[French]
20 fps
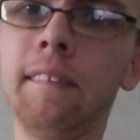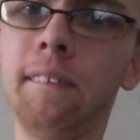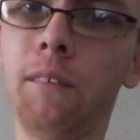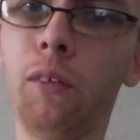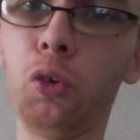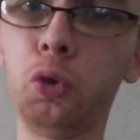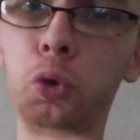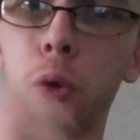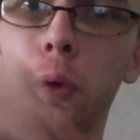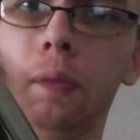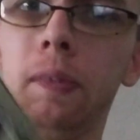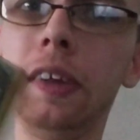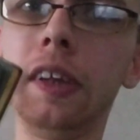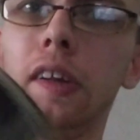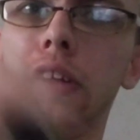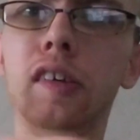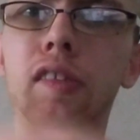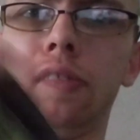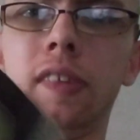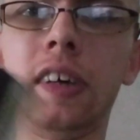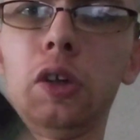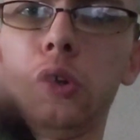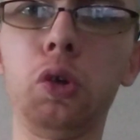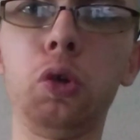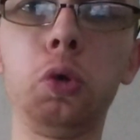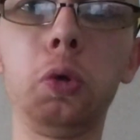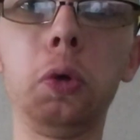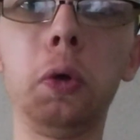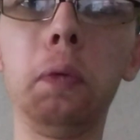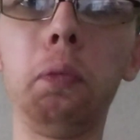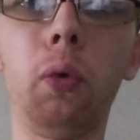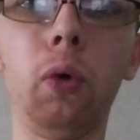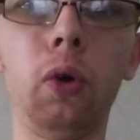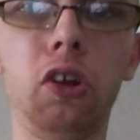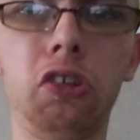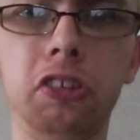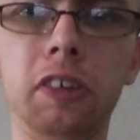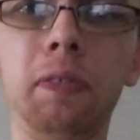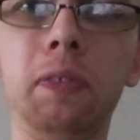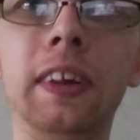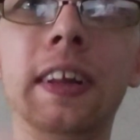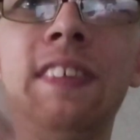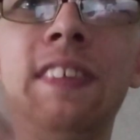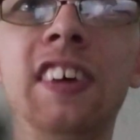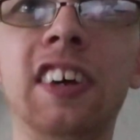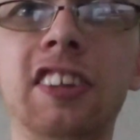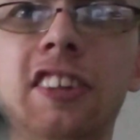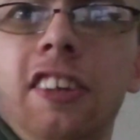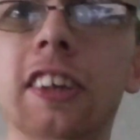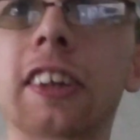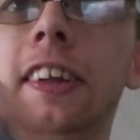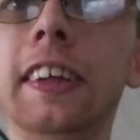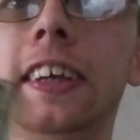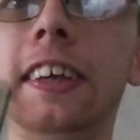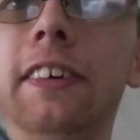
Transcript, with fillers: pour 2022, pour l'ensemble des personnes